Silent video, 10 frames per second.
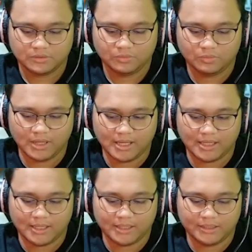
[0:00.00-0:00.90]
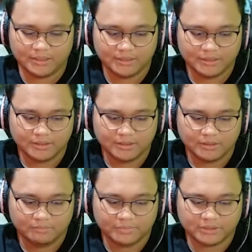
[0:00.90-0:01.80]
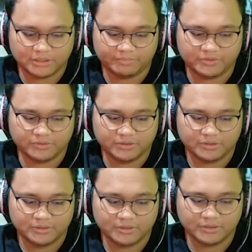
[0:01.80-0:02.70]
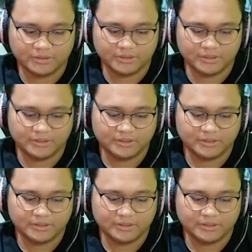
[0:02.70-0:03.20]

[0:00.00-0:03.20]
why pecah tapi cuy ininya dia